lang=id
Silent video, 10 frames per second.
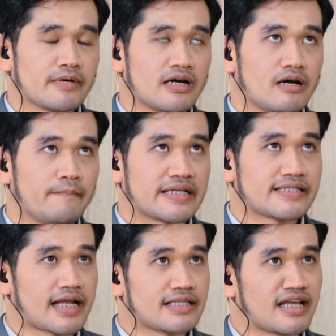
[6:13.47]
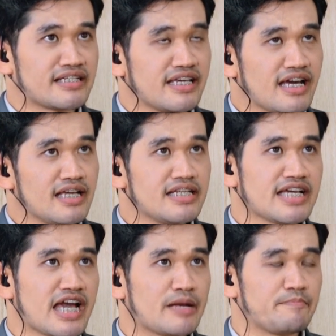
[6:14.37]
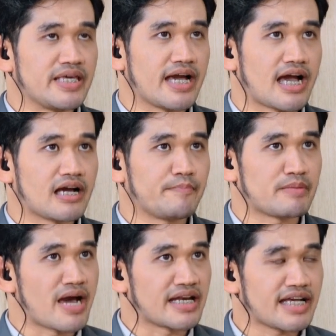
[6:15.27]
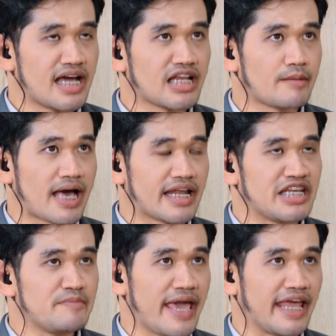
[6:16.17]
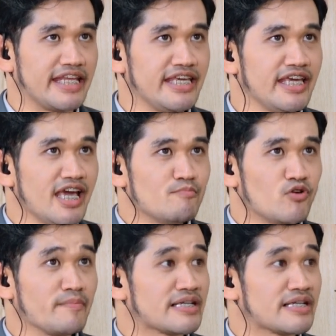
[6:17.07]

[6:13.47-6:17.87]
uh, eh, persyaratannya dengan pihak perbankan dalam hal ini BNI mungkin